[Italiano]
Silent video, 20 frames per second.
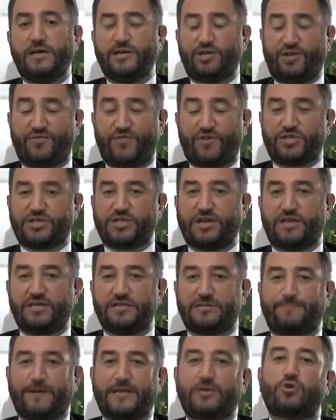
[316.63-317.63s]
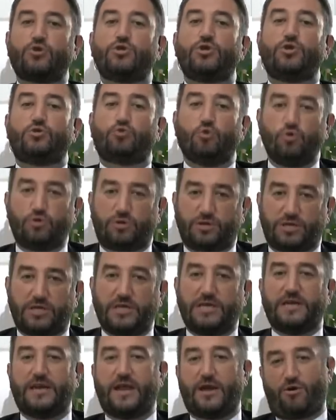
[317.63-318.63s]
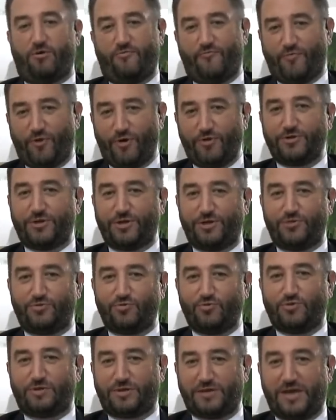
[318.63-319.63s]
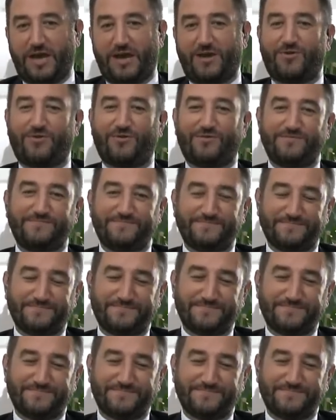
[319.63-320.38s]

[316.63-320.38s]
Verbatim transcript: ci fosse il rispetto di tutti nei confronti di tutti. Ecco. Quello,